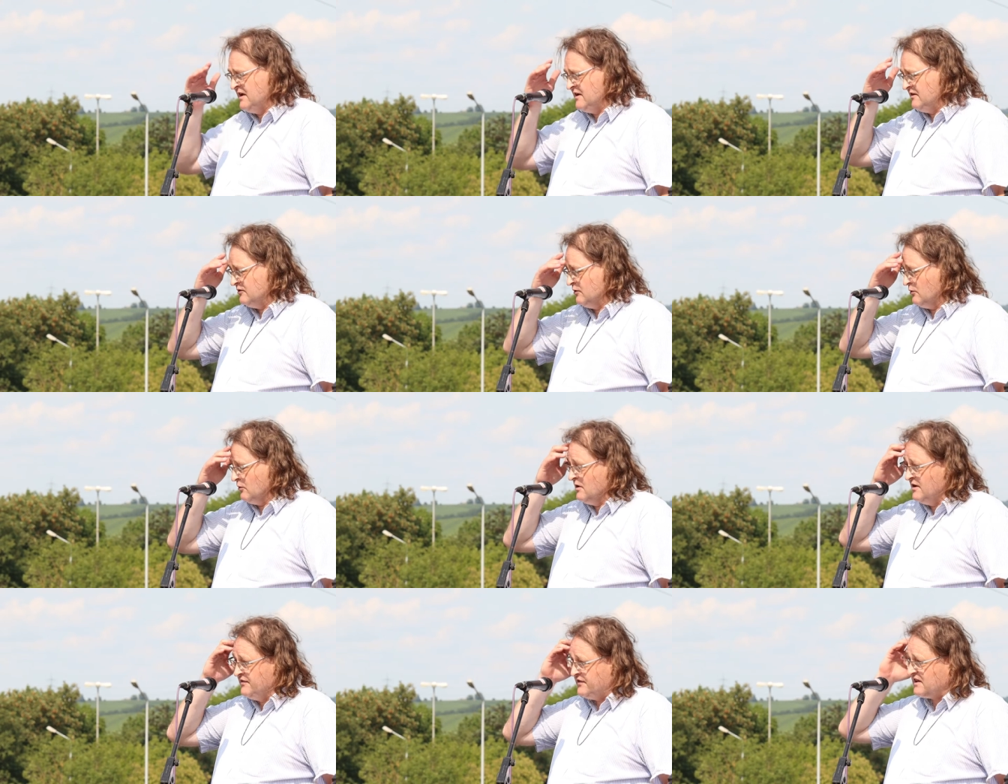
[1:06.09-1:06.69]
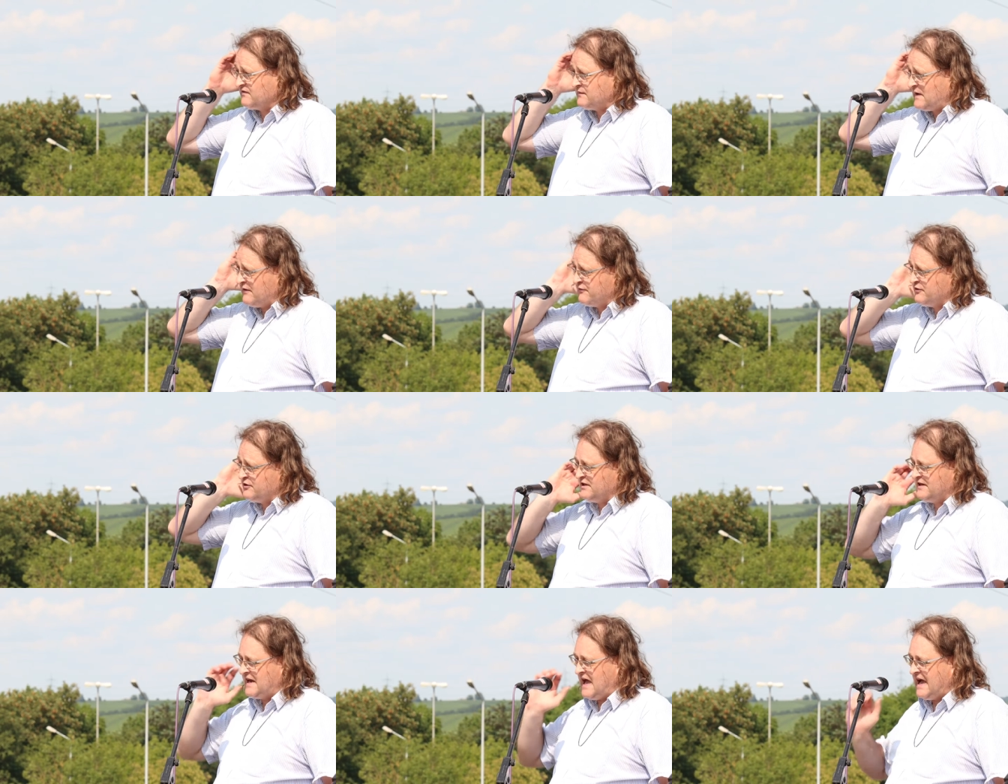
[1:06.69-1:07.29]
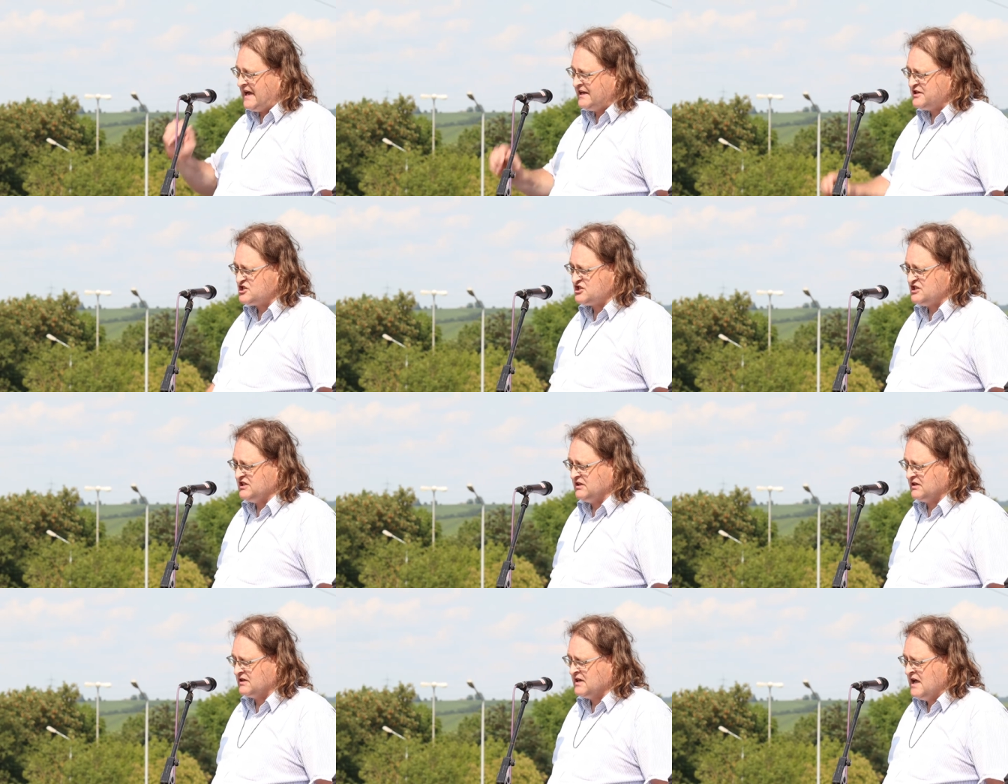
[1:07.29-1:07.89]
So, das war für den
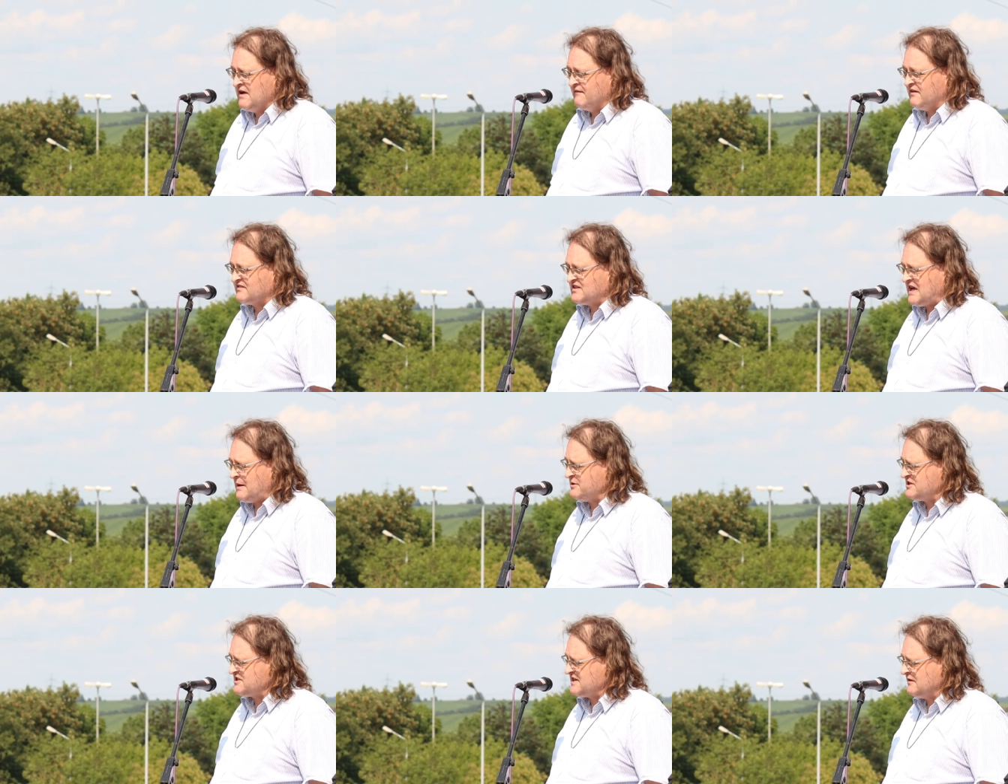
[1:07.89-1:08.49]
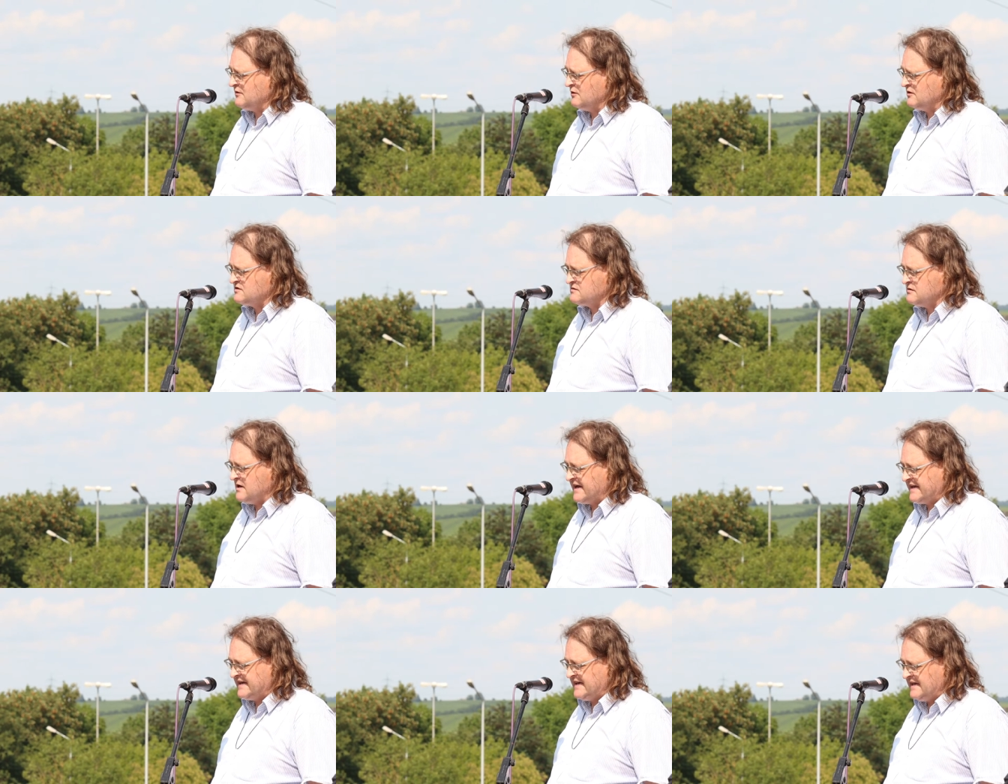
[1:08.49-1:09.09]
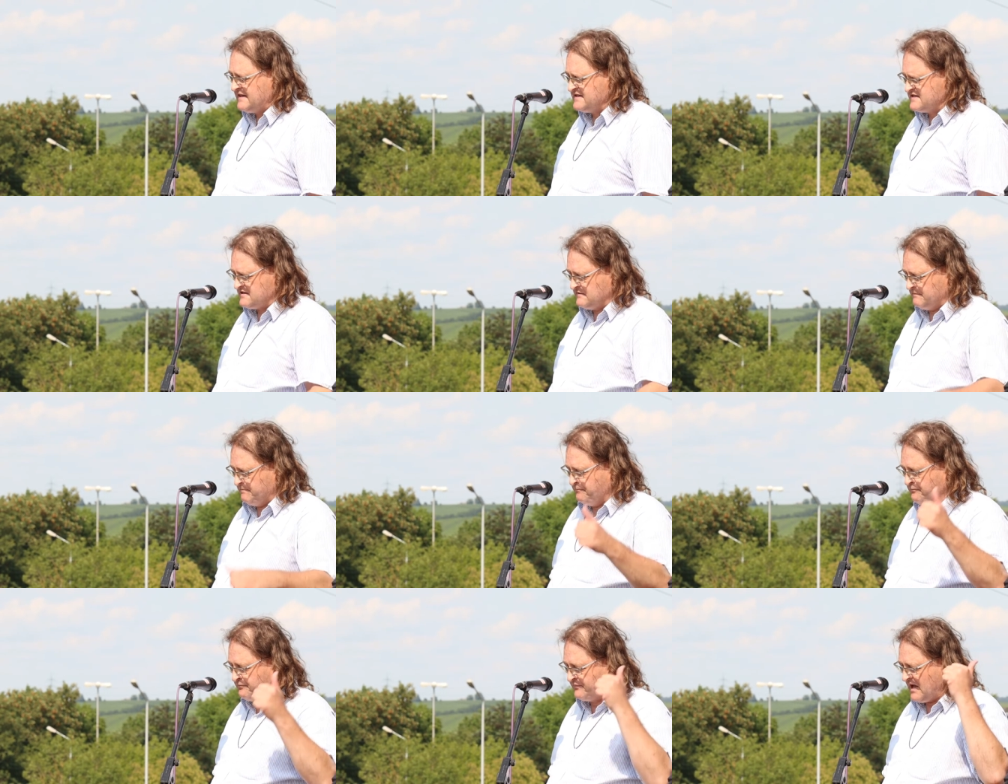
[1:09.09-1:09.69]
Einstieg. Was habe ich denn noch zu
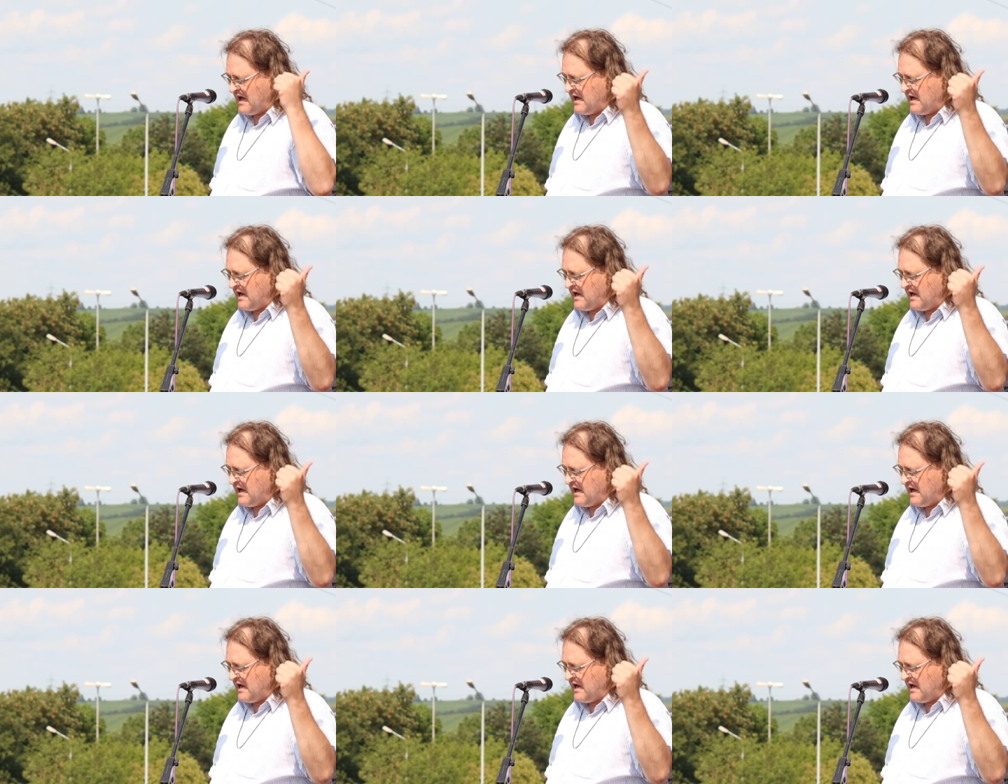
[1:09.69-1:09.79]
ergänzen?